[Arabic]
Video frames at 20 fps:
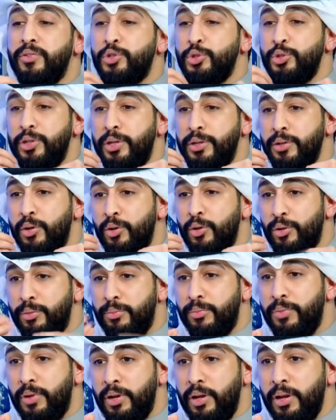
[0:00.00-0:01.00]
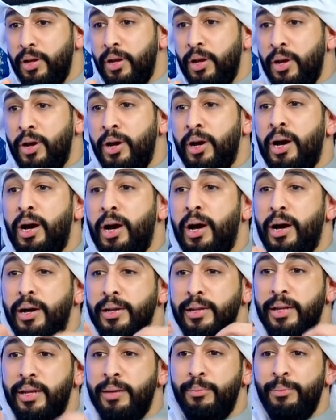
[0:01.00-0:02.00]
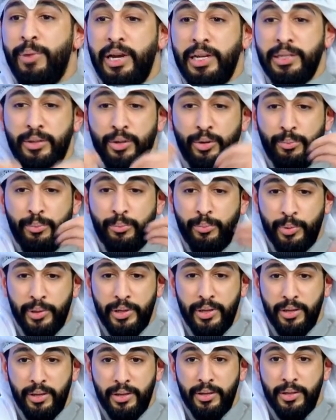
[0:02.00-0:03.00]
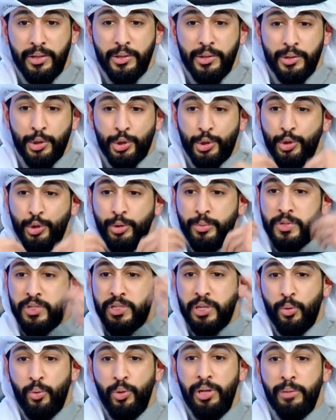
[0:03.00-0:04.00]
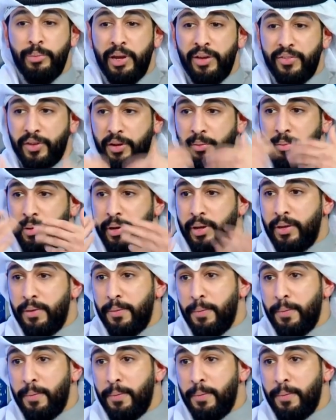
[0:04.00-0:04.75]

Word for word: شنو يعني الام انا بعد امي شنو بتسوي لي ما يفرق معي